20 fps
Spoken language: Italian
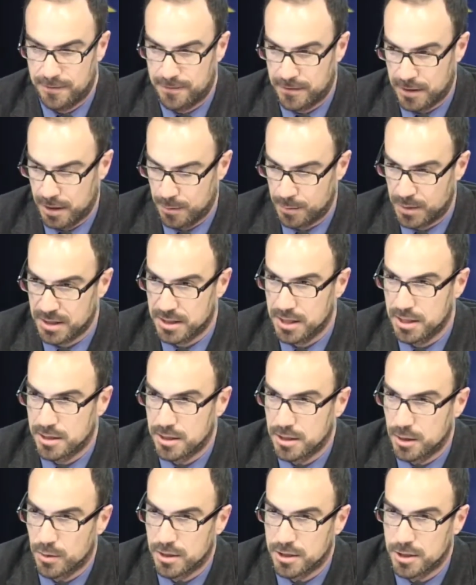fra la presenza
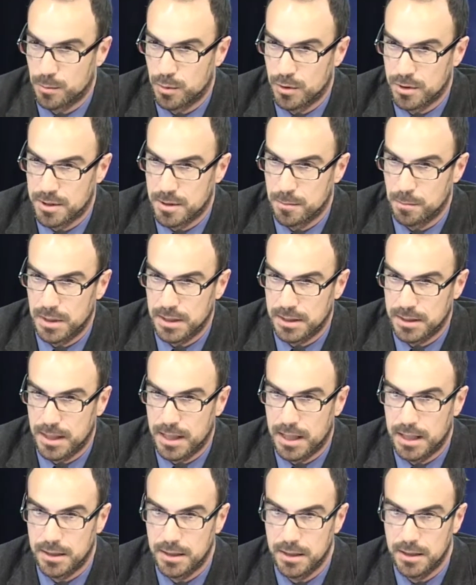di questi pozzi
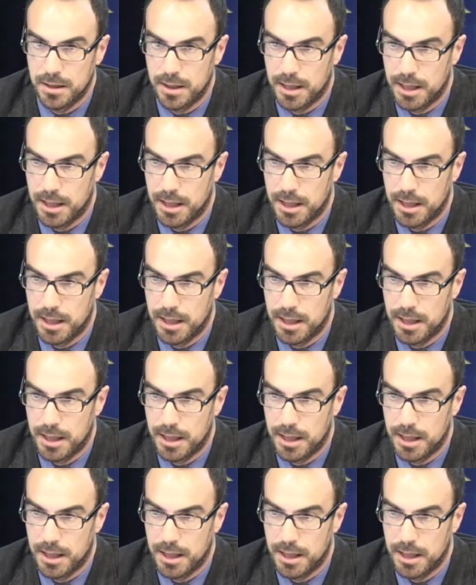impattati